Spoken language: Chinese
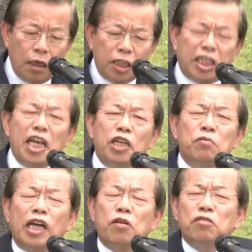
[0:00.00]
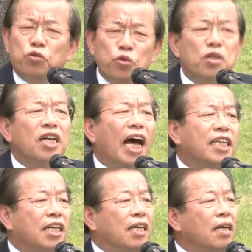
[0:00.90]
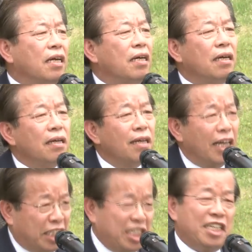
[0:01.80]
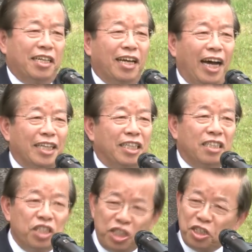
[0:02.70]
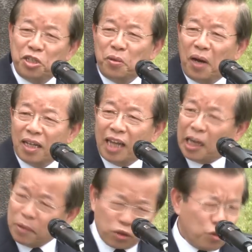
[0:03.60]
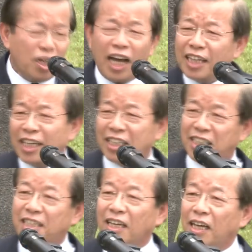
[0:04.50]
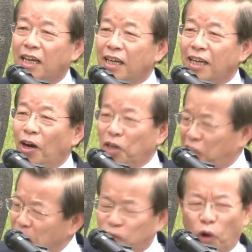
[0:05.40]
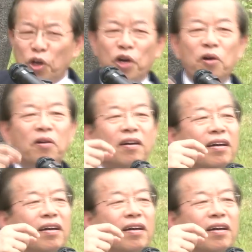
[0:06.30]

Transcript: 西洋来讲，苏格拉底。 会死也是真戏剧化，但感觉苏格拉底死，哦，伊啉毒药，